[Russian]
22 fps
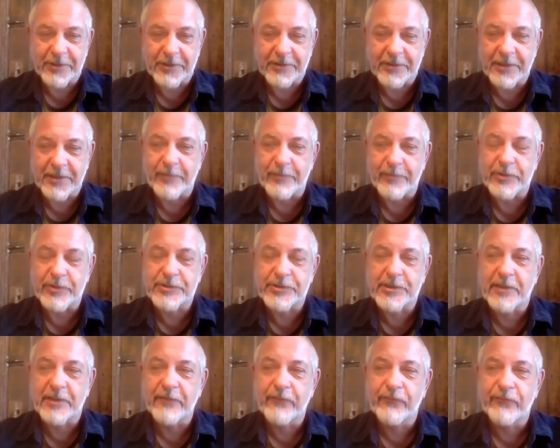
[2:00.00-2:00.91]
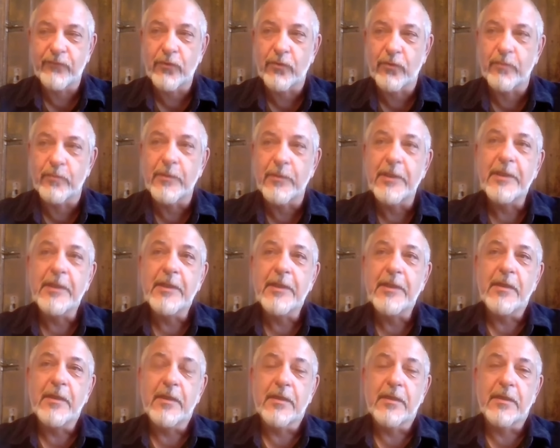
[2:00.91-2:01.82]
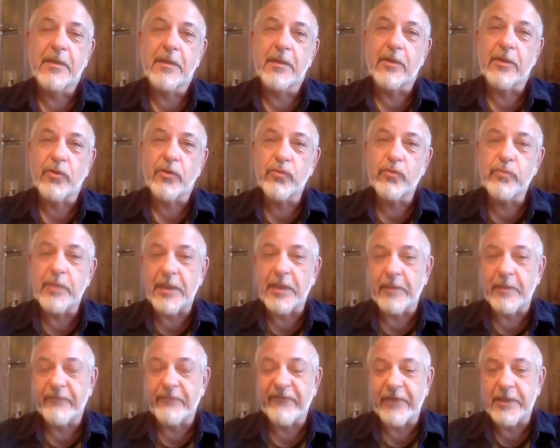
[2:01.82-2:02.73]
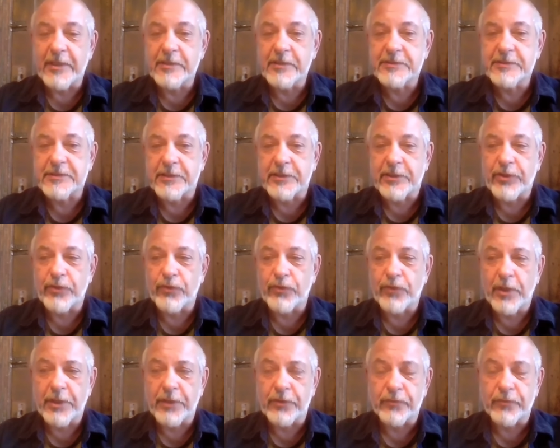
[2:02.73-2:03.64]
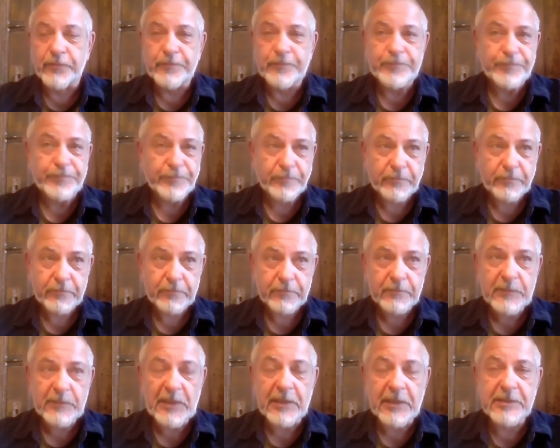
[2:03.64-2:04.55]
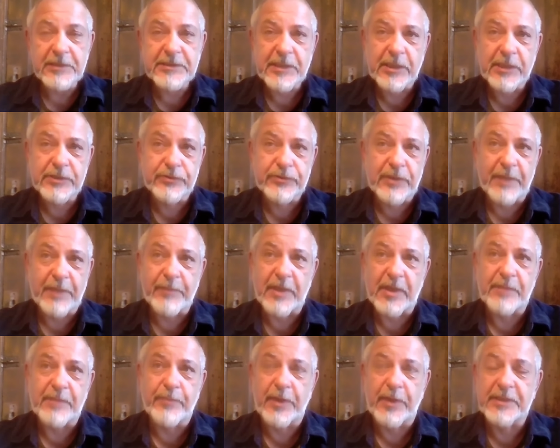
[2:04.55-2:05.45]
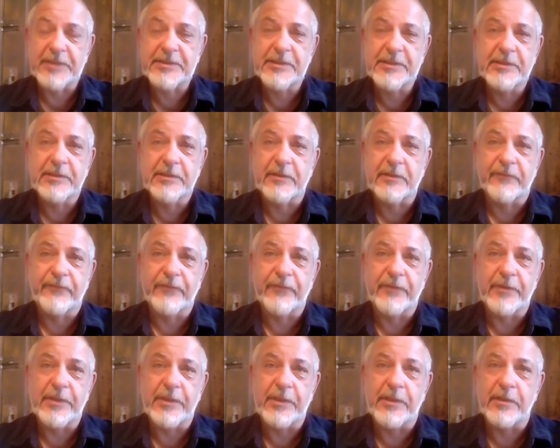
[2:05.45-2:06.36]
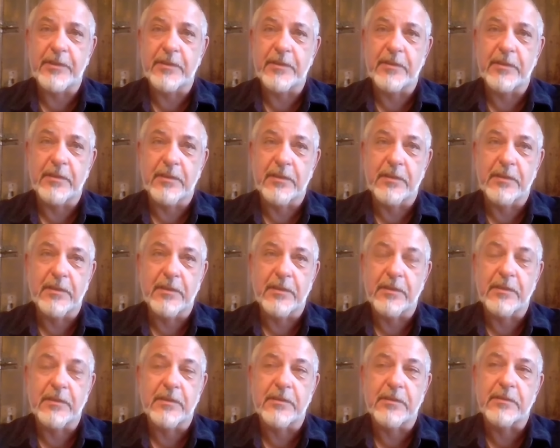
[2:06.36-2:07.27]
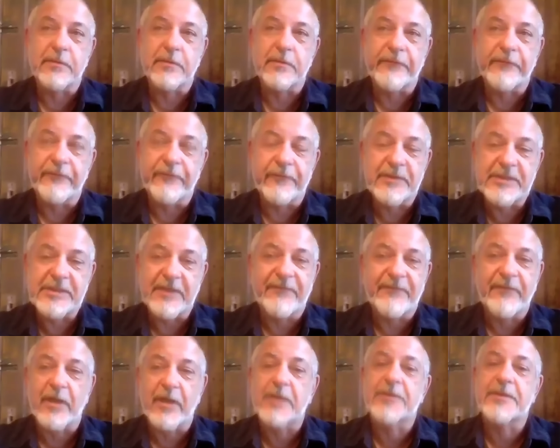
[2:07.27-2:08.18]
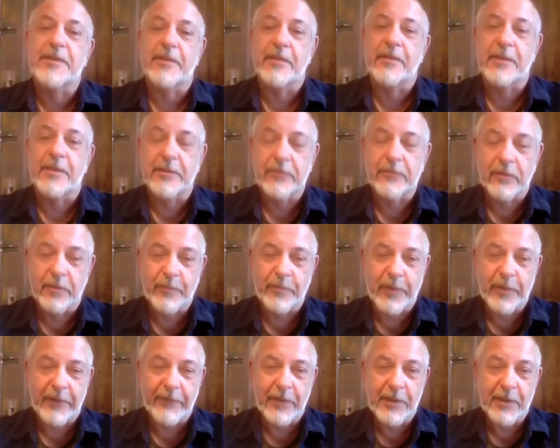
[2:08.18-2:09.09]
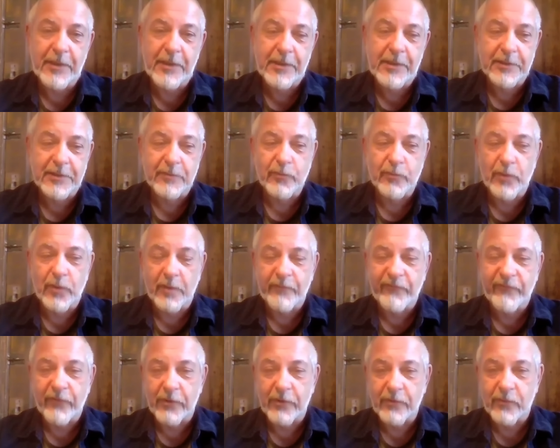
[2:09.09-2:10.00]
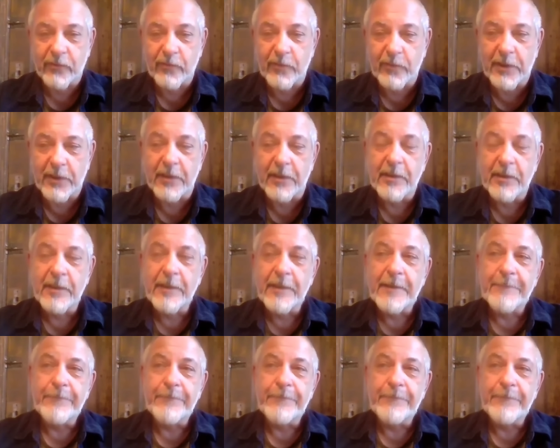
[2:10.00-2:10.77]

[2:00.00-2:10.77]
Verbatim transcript: Восточный экономический форум, э, рубль обвалился к юаню сразу на 5%, и э, те факторы, которые привели к этому обвалу рубля,